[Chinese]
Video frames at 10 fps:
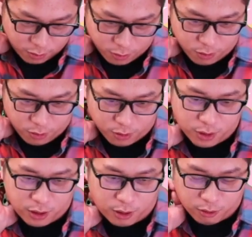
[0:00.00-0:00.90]
我我
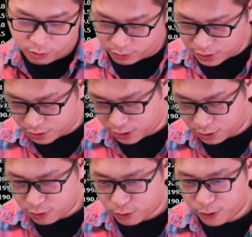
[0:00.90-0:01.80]
我这样讲
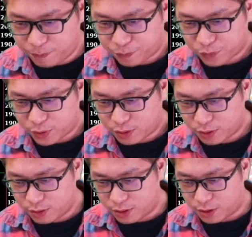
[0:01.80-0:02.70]
就是说，
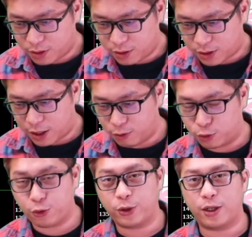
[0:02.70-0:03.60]
你看我
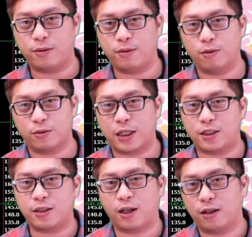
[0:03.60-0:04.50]
昨天我在
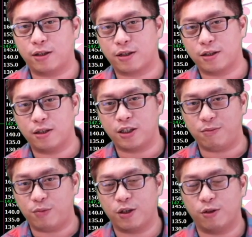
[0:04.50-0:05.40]
今天早上那个
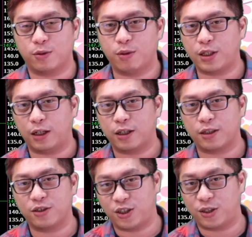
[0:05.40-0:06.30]
影片，我是有讲那
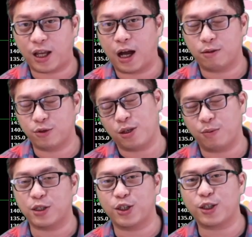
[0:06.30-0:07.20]
个新塔，不是影
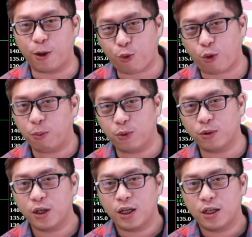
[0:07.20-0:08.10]
片今天早上广
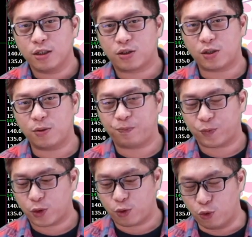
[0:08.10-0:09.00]
播，就是
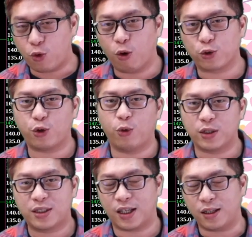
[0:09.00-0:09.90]
如果说我
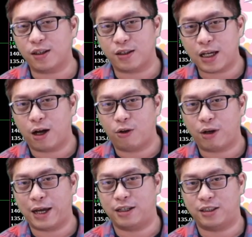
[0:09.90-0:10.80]
真的要
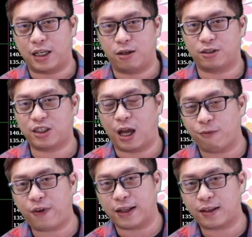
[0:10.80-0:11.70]
来想要
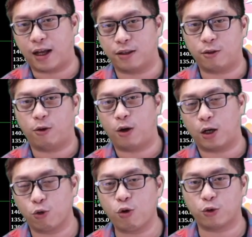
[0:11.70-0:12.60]
抢反弹的话，
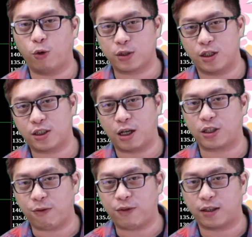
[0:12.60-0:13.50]
如果说我真的想要
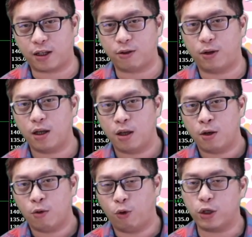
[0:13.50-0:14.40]
抢反弹的话，
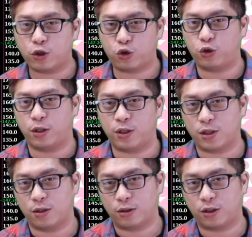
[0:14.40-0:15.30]
我会选
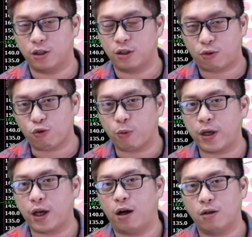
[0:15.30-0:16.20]
择的股
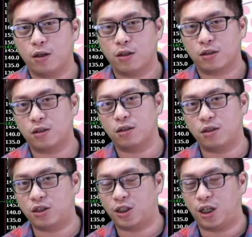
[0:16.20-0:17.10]
票。是
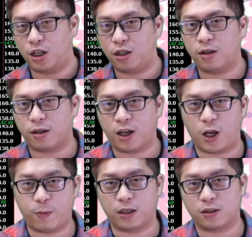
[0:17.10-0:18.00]
前一天的
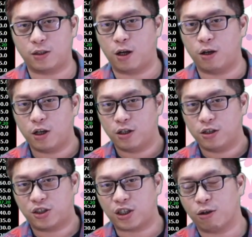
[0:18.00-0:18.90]
K 棒是那种
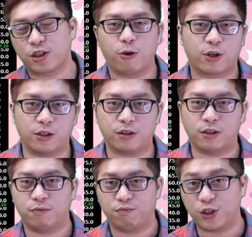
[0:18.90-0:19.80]
小小根
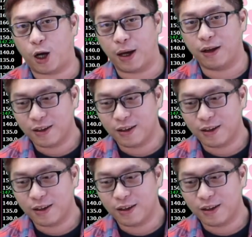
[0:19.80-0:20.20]
的，你知道吗？